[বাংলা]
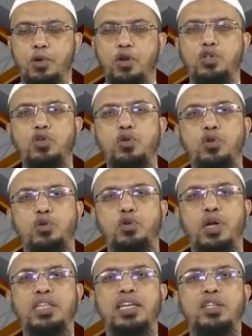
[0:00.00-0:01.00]
প্রয়োজনে অন্য
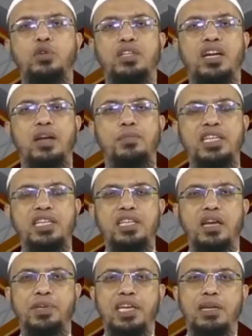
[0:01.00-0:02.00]
দোকান থেকে দশ টাকা বেশি
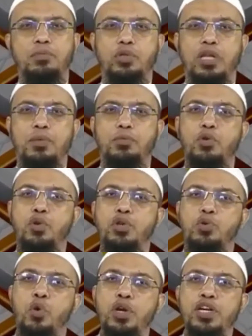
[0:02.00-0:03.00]
দিয়ে আমি কিনবো তারপরে
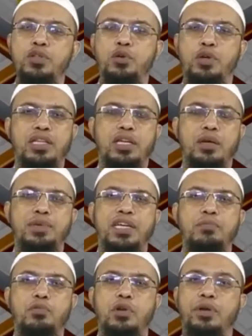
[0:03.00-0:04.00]
ওই খুনির দোকান থেকে আমি
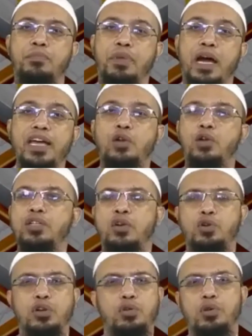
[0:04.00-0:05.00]
কিনবো না আমার ভাইয়ের
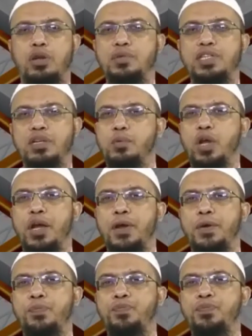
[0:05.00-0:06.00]
হন্তারকের দোকানে আমি যাব না
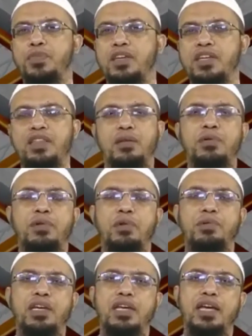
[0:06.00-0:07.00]
ঠিক তেমনি
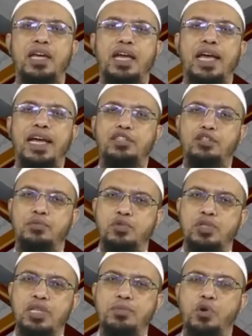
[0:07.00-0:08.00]
ভাবে একজন
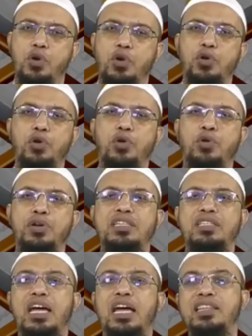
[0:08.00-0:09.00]
মুসলিম কখনো
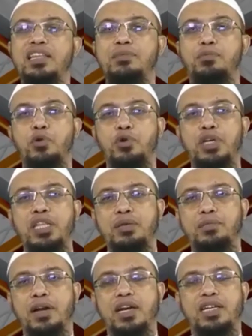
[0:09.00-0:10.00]
ইসরায়েলিদের পণ্য
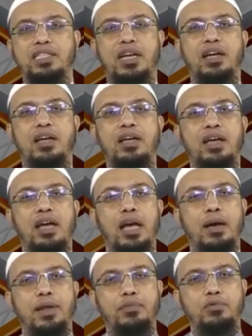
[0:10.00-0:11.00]
কিনতে পারে না যারা
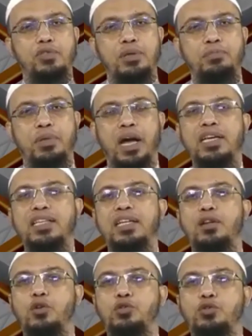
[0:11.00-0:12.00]
আমার মুসলিম
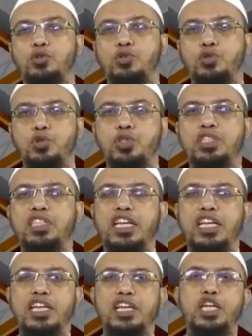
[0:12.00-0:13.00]
ভাইদের রক্ত চুষছে
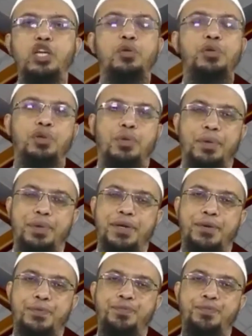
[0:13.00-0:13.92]
নিয়মিতভাবে